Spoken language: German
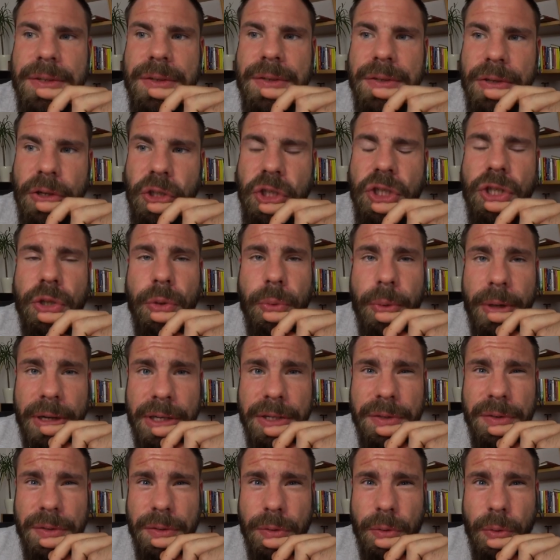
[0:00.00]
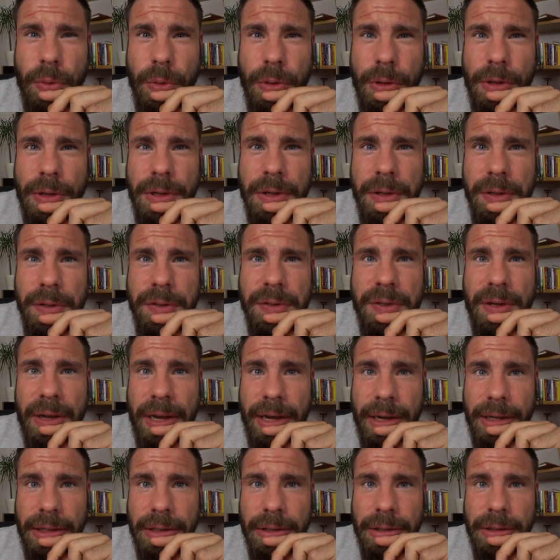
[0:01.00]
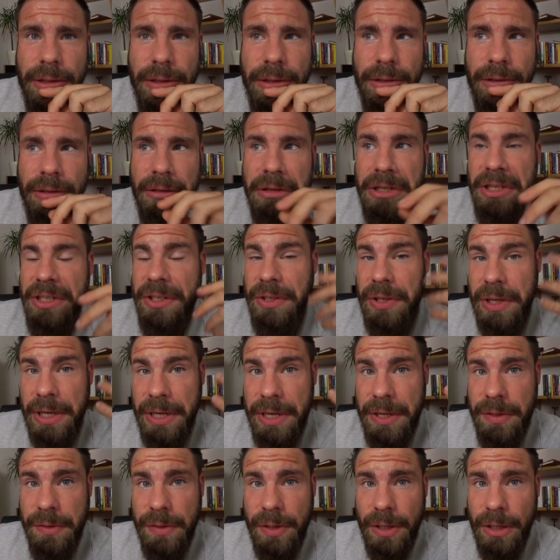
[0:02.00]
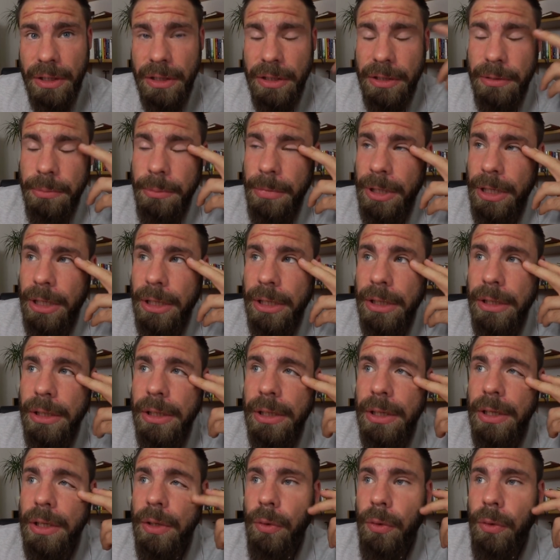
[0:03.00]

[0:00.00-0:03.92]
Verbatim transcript: Social Credit Score ist eine Idee, sage ich mal,